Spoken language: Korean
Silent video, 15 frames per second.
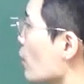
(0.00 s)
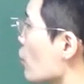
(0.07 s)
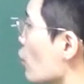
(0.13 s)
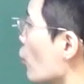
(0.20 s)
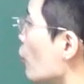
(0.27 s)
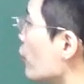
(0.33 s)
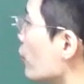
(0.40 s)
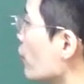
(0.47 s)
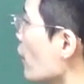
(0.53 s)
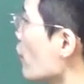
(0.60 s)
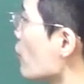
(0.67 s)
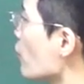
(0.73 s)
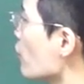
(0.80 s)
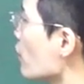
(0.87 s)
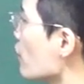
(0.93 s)

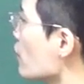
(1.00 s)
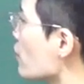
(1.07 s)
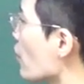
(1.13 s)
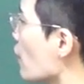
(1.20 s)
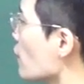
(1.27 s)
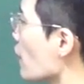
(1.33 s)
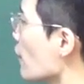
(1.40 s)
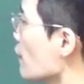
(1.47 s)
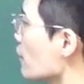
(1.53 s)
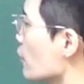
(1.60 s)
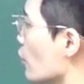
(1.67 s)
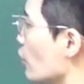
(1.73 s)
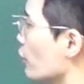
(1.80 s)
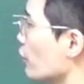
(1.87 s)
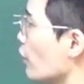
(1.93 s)
절대적인 재산,
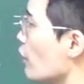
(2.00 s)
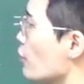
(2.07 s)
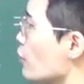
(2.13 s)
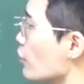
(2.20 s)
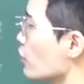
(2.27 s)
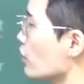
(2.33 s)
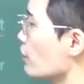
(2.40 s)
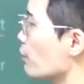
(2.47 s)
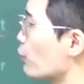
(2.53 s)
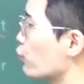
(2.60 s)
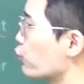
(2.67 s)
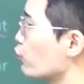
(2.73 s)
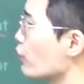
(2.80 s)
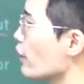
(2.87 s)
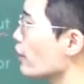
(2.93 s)
절대적인
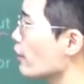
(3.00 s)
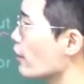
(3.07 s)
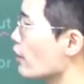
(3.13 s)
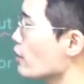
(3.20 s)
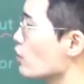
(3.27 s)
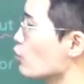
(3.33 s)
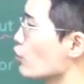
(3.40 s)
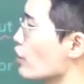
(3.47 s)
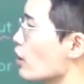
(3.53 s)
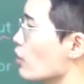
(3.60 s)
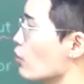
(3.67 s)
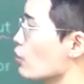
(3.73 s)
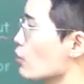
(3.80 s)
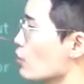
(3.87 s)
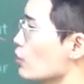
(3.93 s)
부에 대해서 우리가
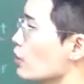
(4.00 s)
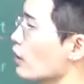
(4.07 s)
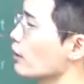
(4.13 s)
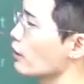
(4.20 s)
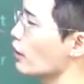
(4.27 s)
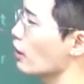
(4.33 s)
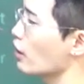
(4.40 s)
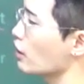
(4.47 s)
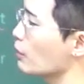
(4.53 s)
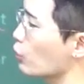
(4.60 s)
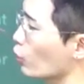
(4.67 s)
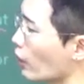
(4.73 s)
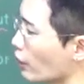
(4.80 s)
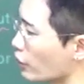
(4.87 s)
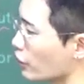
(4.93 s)
걱정을
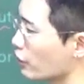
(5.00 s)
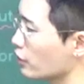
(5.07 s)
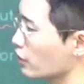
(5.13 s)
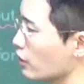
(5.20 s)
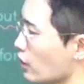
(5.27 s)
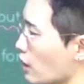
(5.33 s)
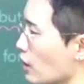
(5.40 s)
한다라기보다는